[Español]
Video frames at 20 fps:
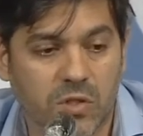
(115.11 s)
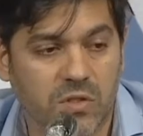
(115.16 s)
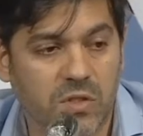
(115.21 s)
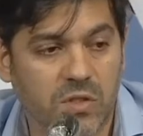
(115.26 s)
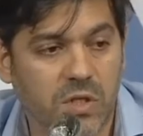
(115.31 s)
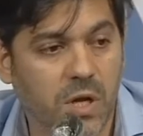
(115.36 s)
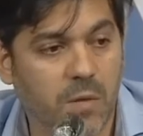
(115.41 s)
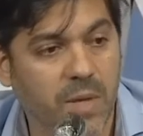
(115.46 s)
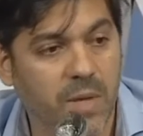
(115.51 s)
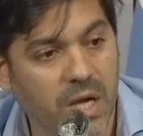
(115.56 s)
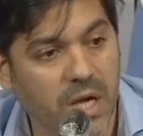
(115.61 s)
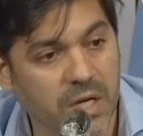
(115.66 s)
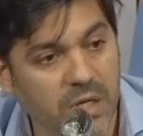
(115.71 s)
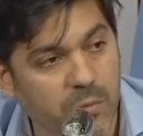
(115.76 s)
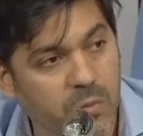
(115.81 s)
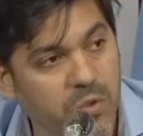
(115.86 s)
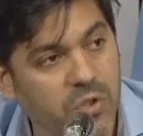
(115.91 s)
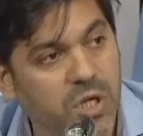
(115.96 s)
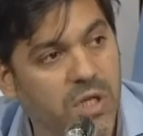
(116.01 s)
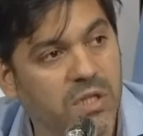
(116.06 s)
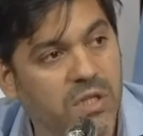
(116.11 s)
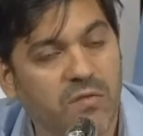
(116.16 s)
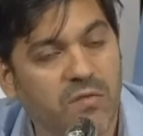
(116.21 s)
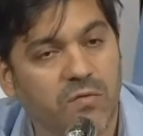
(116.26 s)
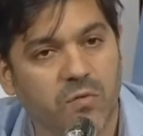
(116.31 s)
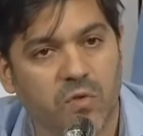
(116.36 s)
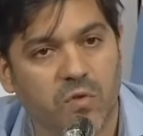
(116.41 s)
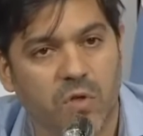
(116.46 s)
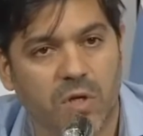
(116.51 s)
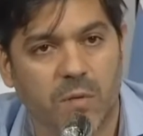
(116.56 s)
Así que el mecanismo ya está en
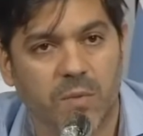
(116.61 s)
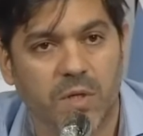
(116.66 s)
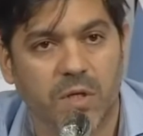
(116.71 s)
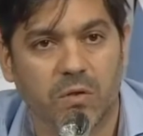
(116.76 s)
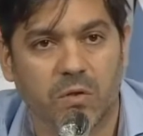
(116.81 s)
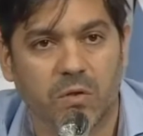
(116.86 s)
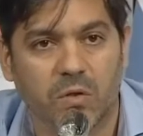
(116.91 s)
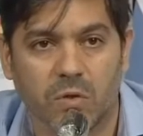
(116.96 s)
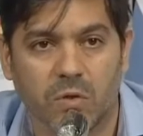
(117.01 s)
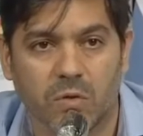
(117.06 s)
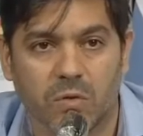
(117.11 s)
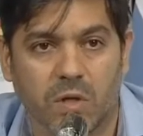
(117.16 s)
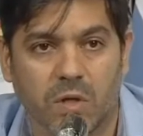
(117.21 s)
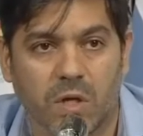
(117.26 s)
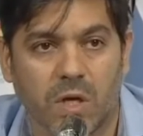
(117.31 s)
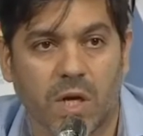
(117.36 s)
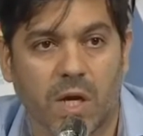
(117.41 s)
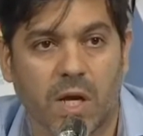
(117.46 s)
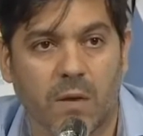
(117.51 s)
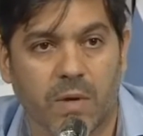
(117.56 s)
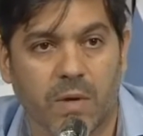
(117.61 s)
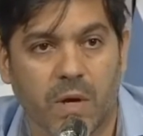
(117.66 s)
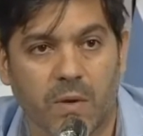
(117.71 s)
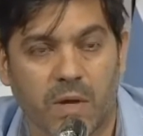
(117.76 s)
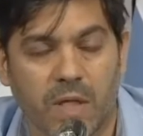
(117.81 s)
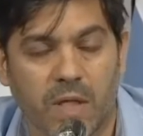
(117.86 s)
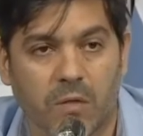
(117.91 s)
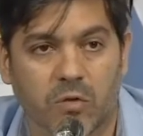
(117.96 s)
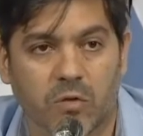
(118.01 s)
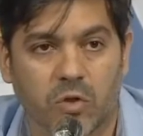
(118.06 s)
funcionamiento, eh, a la
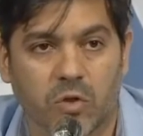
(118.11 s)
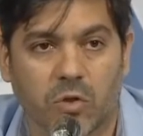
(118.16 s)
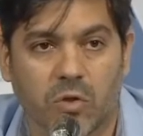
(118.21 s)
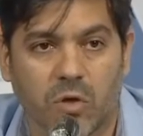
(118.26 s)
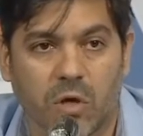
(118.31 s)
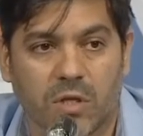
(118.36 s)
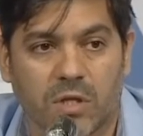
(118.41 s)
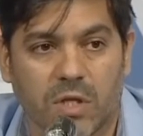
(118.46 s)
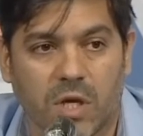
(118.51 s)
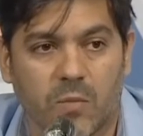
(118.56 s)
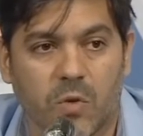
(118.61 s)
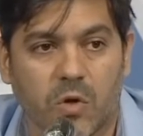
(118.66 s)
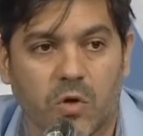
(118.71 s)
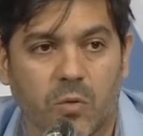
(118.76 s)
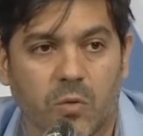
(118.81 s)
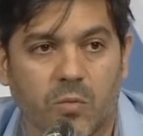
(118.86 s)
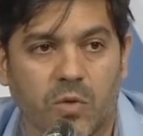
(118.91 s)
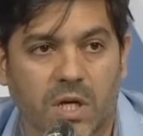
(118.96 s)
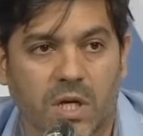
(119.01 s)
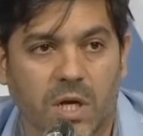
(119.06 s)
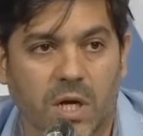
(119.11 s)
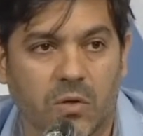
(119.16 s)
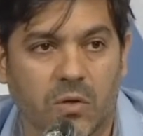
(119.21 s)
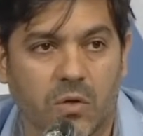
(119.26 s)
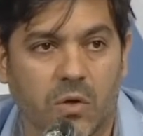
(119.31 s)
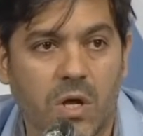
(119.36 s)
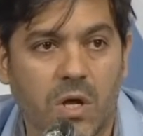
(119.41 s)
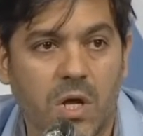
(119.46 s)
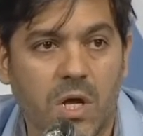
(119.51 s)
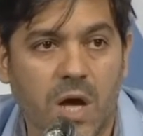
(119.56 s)
brevedad nosotros le estaremos
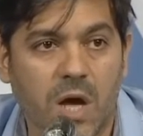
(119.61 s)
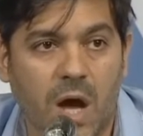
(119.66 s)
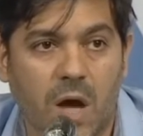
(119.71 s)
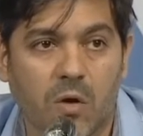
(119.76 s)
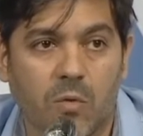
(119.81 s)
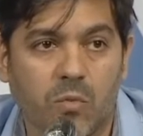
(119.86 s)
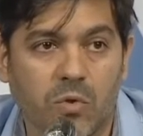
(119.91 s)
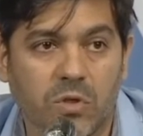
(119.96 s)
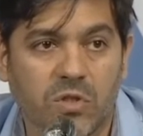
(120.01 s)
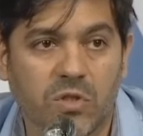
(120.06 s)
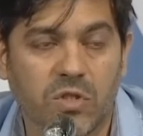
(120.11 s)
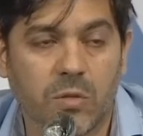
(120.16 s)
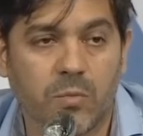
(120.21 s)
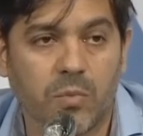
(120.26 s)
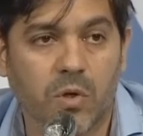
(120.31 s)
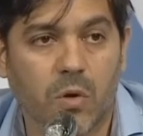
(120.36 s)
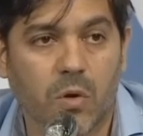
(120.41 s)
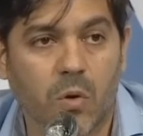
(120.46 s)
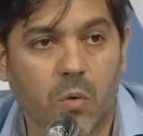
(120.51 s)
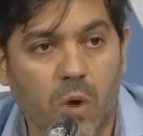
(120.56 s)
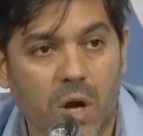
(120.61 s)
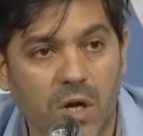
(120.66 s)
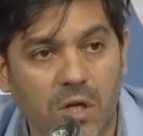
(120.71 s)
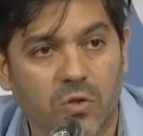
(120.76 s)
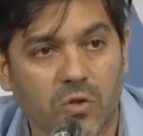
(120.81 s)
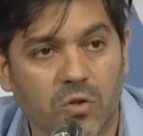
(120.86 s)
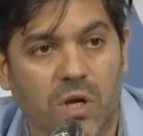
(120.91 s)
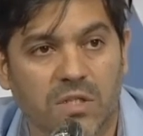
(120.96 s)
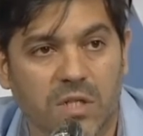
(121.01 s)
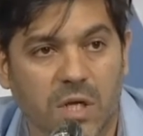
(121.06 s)
comunicando a los municipios cuáles
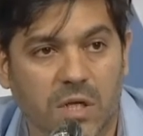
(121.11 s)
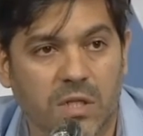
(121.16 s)
son las